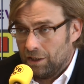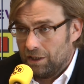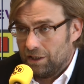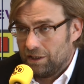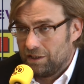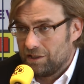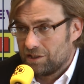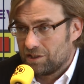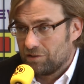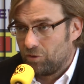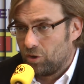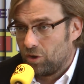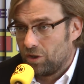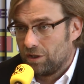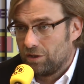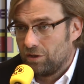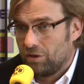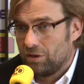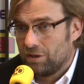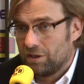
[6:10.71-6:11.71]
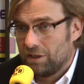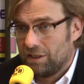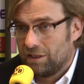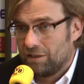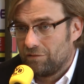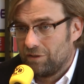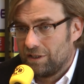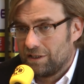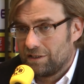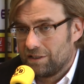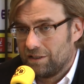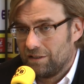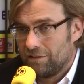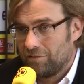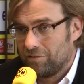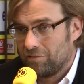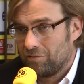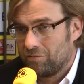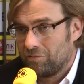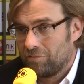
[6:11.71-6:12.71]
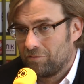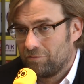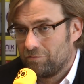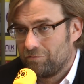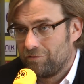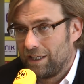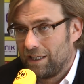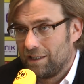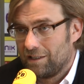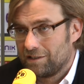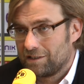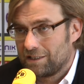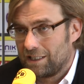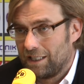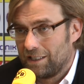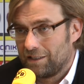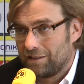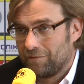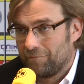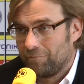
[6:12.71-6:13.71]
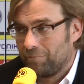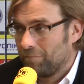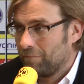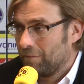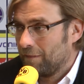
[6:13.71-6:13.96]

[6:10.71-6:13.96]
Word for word: in dieser Woche noch irgendwelche Feierlichkeiten